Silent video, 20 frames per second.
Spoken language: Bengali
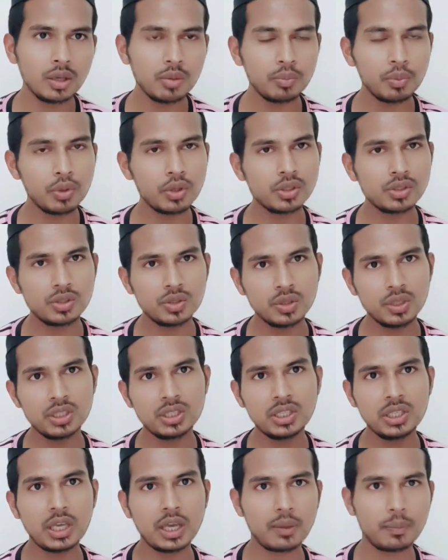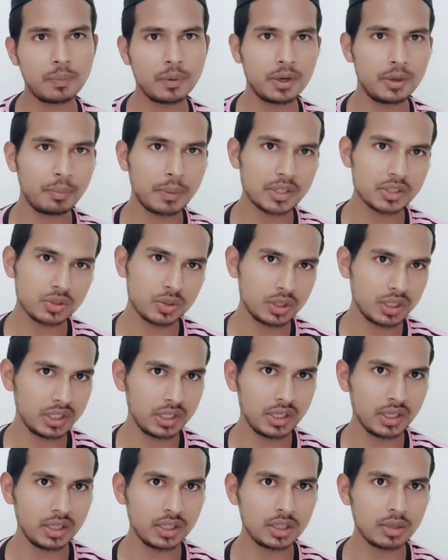বগে সুগি দিয়ে আপনার পাসওয়ার্ডটি
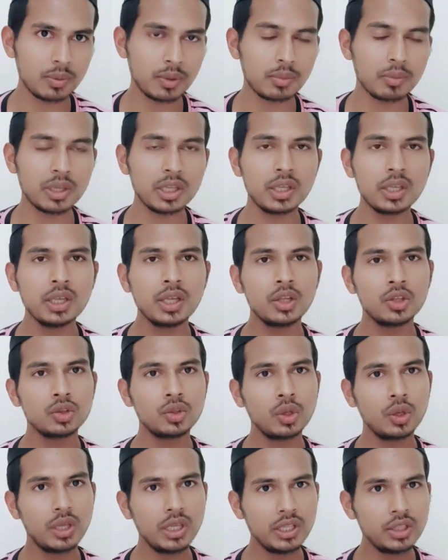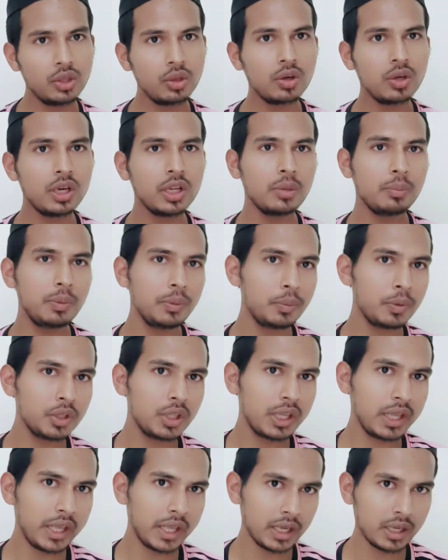নিয়ে নিতে পারবে তো এ ধরনের
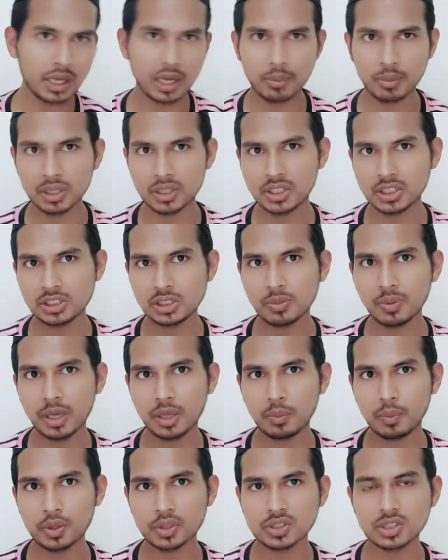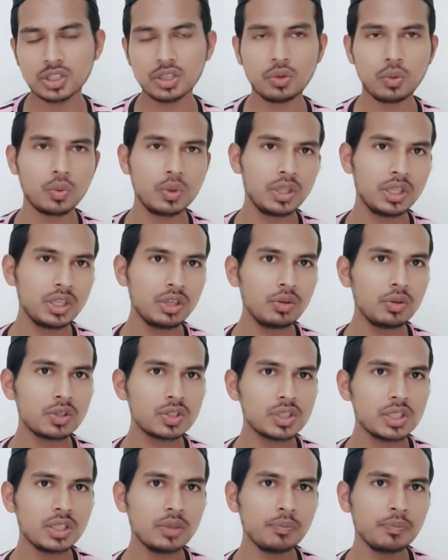বিপদে এক আমার দেশি ভাই পড়ছে উনি কি
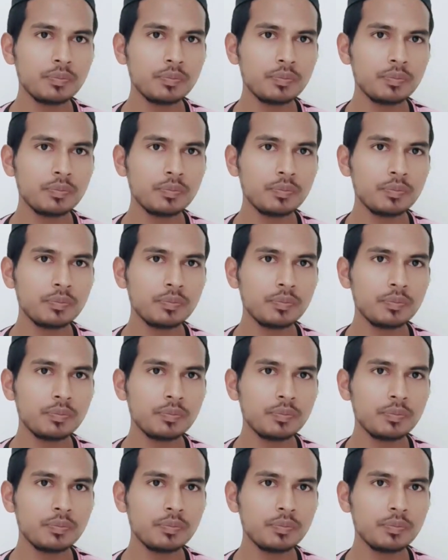করছে